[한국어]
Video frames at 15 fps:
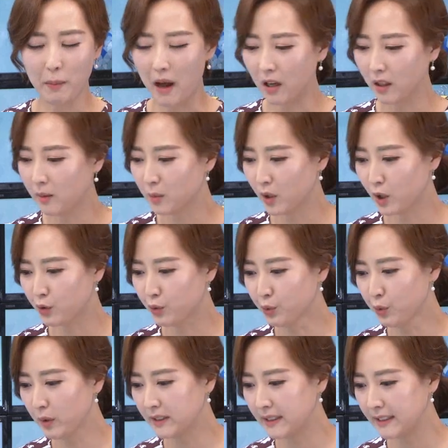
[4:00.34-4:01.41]
방금 전에
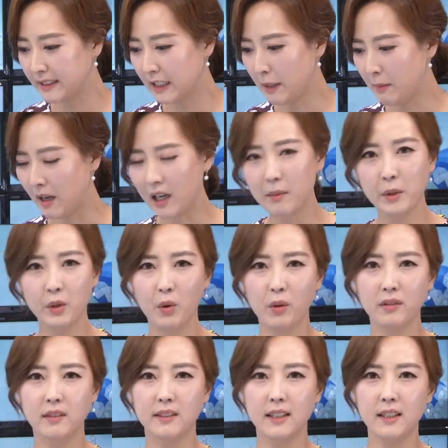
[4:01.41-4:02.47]
중국 증시가
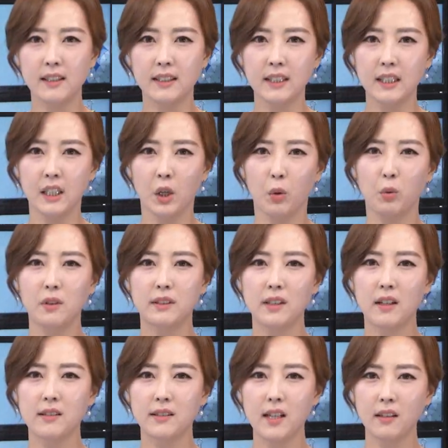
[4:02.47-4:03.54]
마감이되었는데
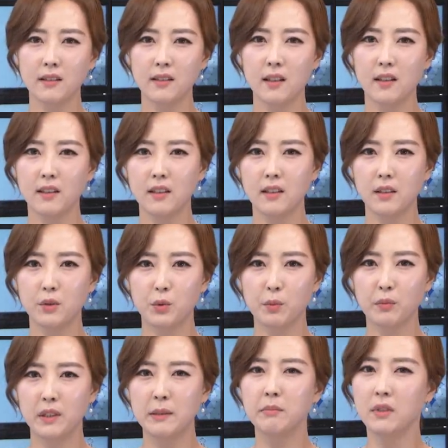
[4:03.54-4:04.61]
오늘장 상당히
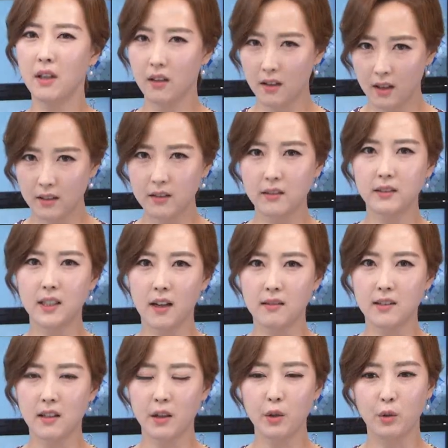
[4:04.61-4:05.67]
좀 급락하는
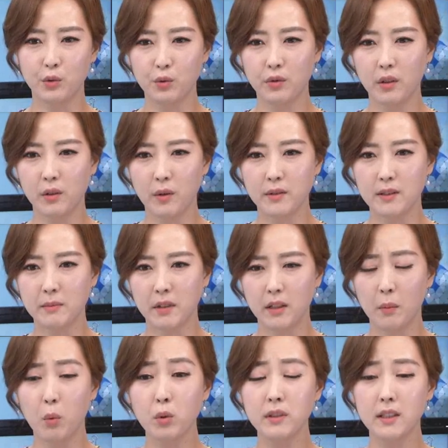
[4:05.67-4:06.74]
장세가 연출이 되었습니다.
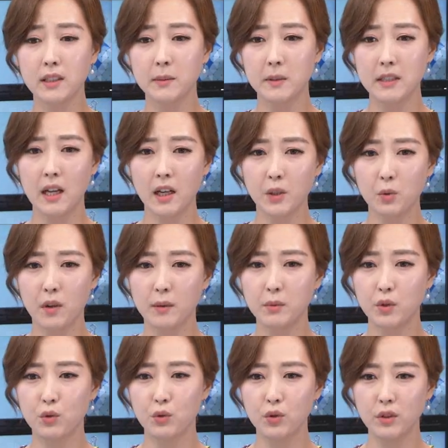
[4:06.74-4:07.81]
보시다시피 상해
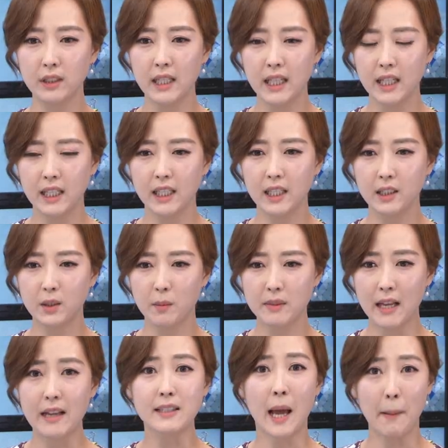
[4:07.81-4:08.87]
종합지수는
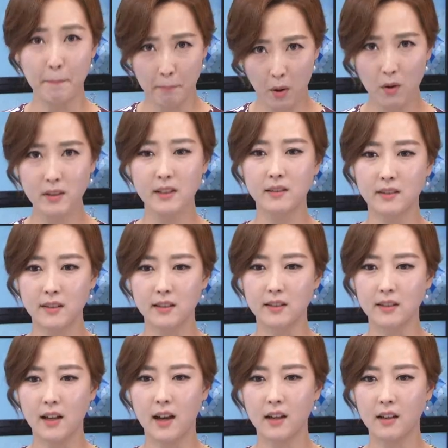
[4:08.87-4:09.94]

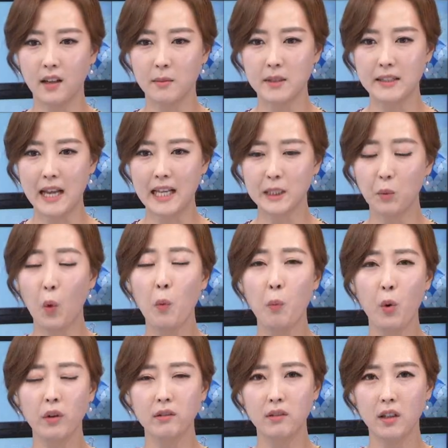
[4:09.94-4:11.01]
1.43% 하락하면서
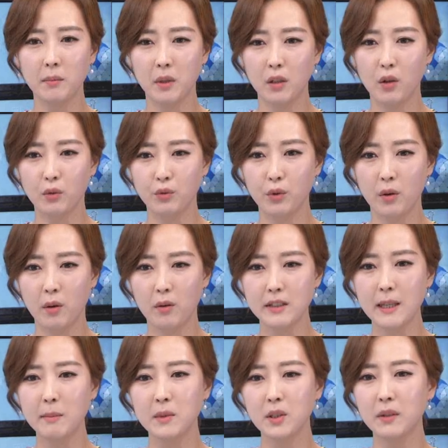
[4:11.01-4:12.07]
45포인트가 밀렸고요.
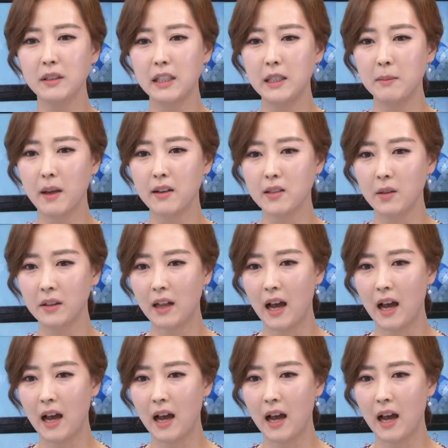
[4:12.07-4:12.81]
3,200선